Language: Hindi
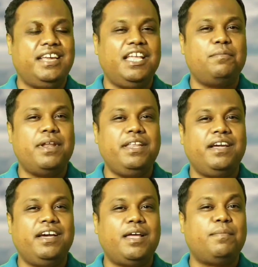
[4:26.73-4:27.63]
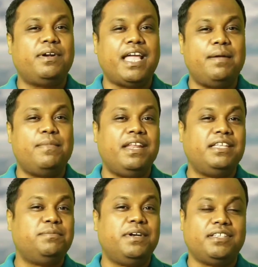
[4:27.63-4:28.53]
यकीन मानिए अगर आपका टाइम
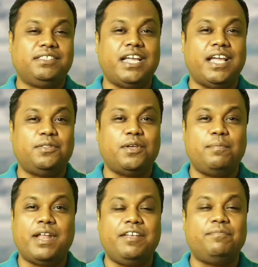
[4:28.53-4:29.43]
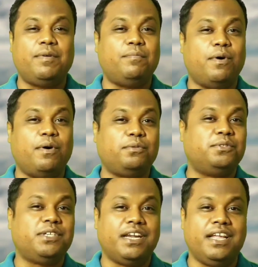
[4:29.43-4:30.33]
मैनेजमेंट अच्छा है तो आप लाइफ में बहुत
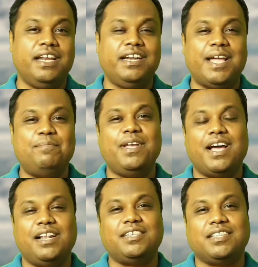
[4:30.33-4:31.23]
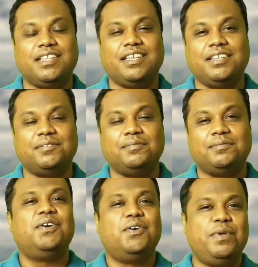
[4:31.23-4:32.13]
कुछ करने के लिए टाइम निकाल सकते हैं
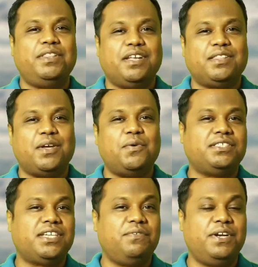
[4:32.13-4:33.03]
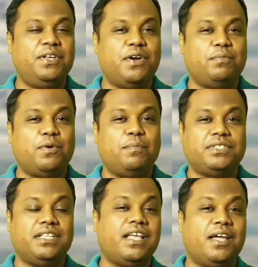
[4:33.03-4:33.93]
उम्मीद करता हूँ आज का वीडियो आपको
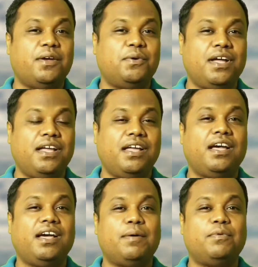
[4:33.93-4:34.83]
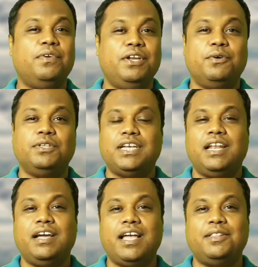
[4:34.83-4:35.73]
पसंद आया होगा अगर आपको वीडियो अच्छा
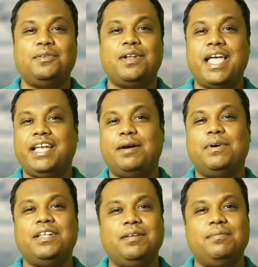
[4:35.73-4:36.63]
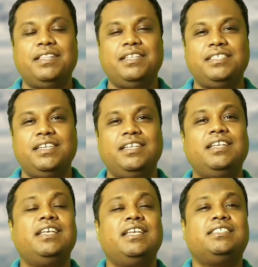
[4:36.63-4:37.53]
लगा है तो लाइक का बटन दबा दीजिए
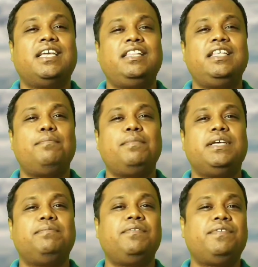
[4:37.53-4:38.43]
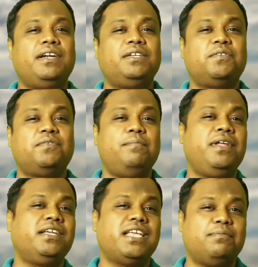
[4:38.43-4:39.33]
साथ ही आप इसे अपने फ्रेंड्स और
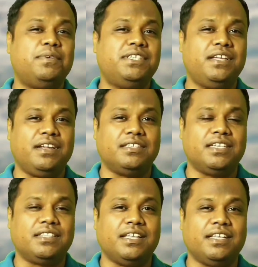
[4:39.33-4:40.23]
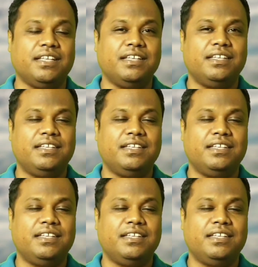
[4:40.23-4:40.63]
फैमिली के साथ में शेयर कर सकते हैं